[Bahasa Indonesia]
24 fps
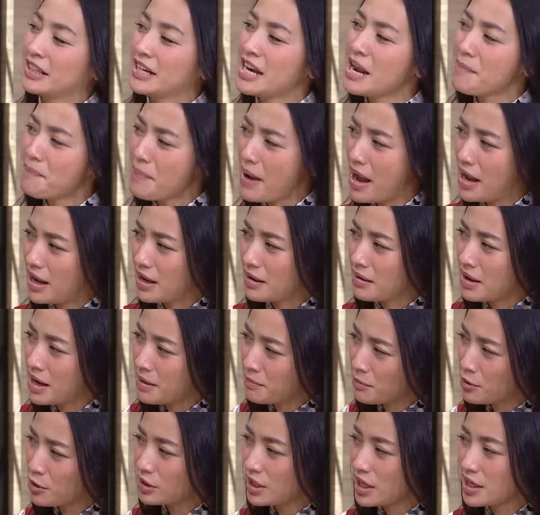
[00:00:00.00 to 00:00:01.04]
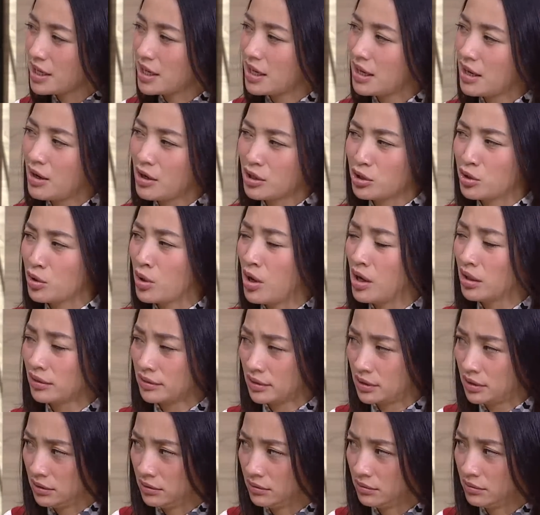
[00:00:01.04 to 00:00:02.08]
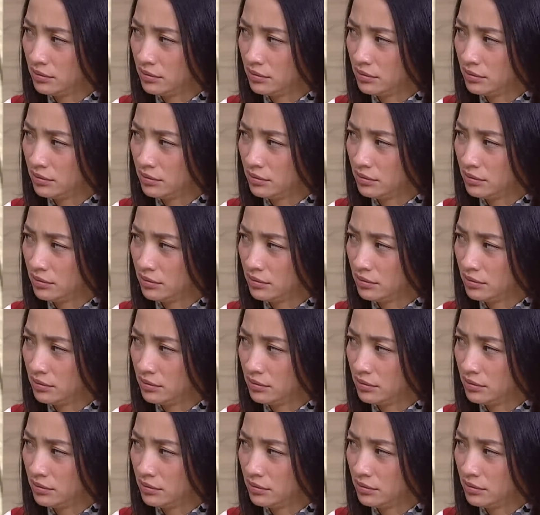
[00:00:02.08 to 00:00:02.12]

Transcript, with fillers: Kenapa ah, menurut Anda itu hoax?